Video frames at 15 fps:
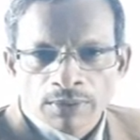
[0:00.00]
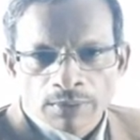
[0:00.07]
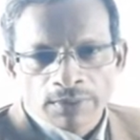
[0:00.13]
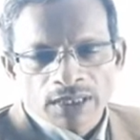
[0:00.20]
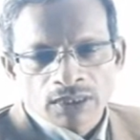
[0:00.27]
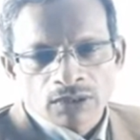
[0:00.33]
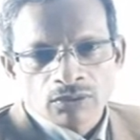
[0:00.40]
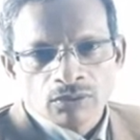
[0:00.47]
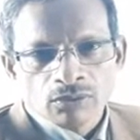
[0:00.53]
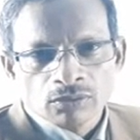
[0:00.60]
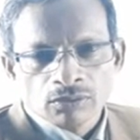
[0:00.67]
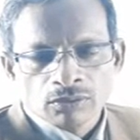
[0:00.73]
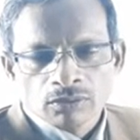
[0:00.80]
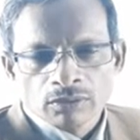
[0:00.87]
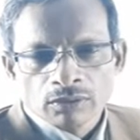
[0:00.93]
কীভাবে আসলো
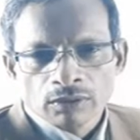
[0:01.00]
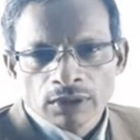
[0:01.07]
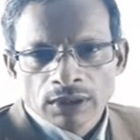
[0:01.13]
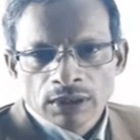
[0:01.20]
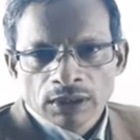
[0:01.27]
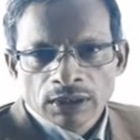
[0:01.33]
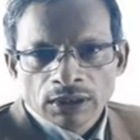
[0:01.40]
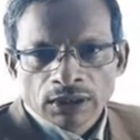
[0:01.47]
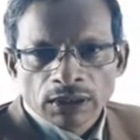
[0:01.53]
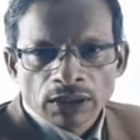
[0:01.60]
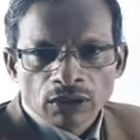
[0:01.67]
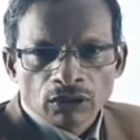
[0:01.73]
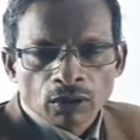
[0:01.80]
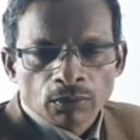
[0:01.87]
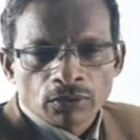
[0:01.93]
ই
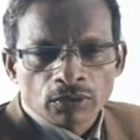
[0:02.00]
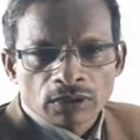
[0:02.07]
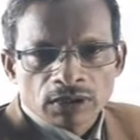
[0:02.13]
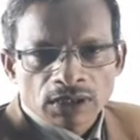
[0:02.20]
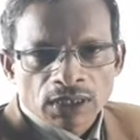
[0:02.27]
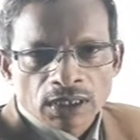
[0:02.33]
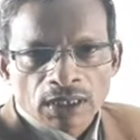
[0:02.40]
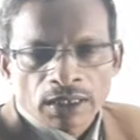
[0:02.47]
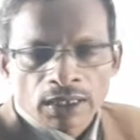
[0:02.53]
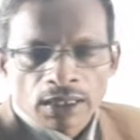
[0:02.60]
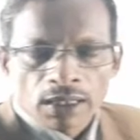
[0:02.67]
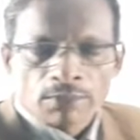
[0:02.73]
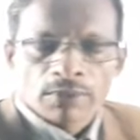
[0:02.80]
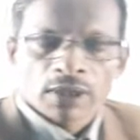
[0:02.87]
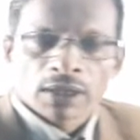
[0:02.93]
গভর্নেন্সটাকে
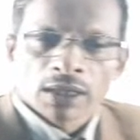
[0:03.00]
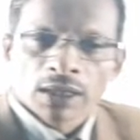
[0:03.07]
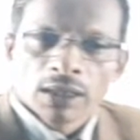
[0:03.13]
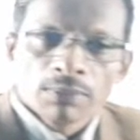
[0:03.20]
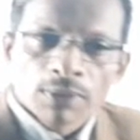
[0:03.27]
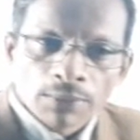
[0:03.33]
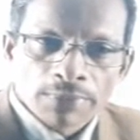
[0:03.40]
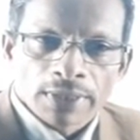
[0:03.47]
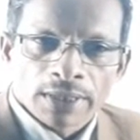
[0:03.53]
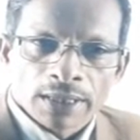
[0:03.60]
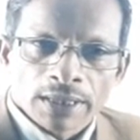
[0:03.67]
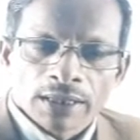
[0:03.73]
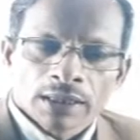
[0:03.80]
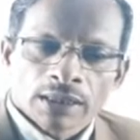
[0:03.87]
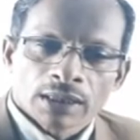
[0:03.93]
আমরা কিভাবে
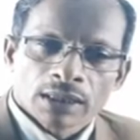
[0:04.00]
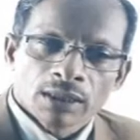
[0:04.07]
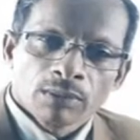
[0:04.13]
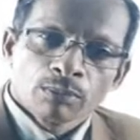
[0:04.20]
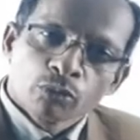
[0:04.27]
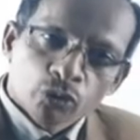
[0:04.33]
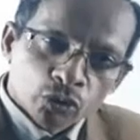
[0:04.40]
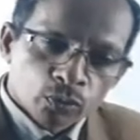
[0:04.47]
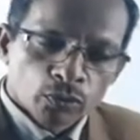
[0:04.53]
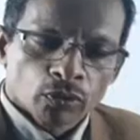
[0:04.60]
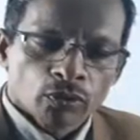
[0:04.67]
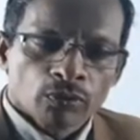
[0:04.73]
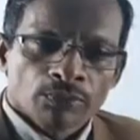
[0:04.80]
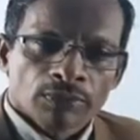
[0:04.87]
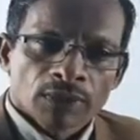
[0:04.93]
এটাকে
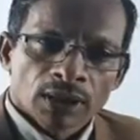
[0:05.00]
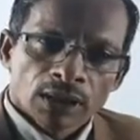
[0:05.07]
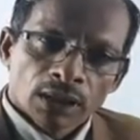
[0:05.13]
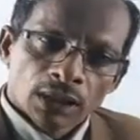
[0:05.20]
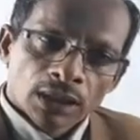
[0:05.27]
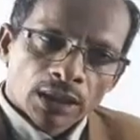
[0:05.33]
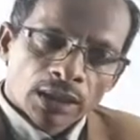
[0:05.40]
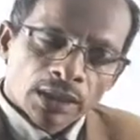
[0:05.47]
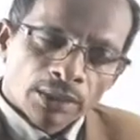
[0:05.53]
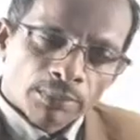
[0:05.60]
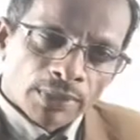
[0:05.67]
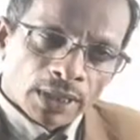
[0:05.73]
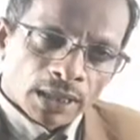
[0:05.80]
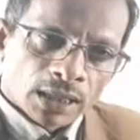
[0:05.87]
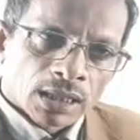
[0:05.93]
বুঝবো এর
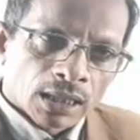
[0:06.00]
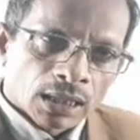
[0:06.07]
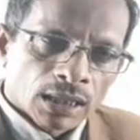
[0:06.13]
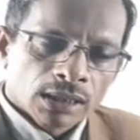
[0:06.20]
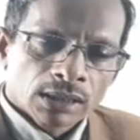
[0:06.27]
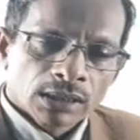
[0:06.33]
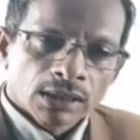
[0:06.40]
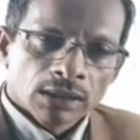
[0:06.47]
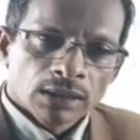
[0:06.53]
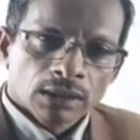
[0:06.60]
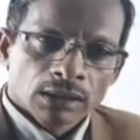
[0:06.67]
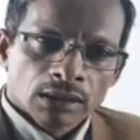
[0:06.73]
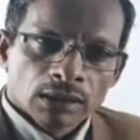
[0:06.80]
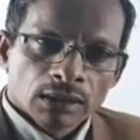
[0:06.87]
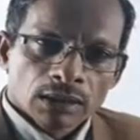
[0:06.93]
ব্যাখ্যা
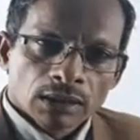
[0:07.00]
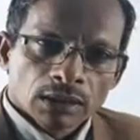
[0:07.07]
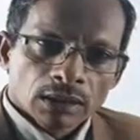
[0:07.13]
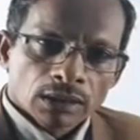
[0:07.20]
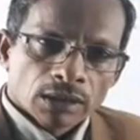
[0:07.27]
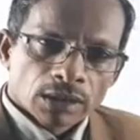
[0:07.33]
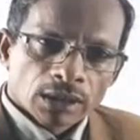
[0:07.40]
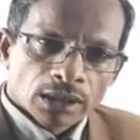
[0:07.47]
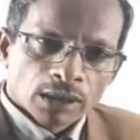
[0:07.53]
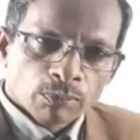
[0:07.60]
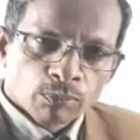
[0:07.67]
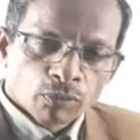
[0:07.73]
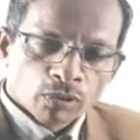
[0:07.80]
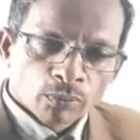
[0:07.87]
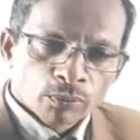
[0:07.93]
এর
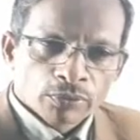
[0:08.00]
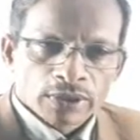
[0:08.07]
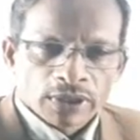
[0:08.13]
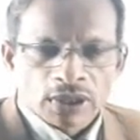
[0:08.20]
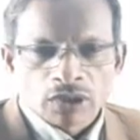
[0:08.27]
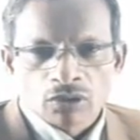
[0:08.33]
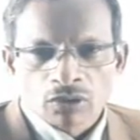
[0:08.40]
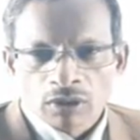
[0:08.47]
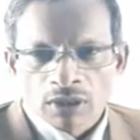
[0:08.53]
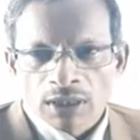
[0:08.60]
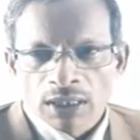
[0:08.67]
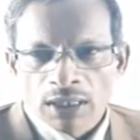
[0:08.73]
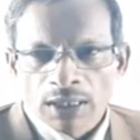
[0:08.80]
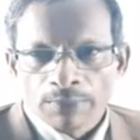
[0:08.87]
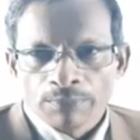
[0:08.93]
পুরোপুরি একটা
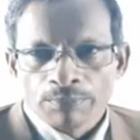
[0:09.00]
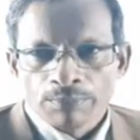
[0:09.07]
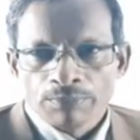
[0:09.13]
সংজ্ঞা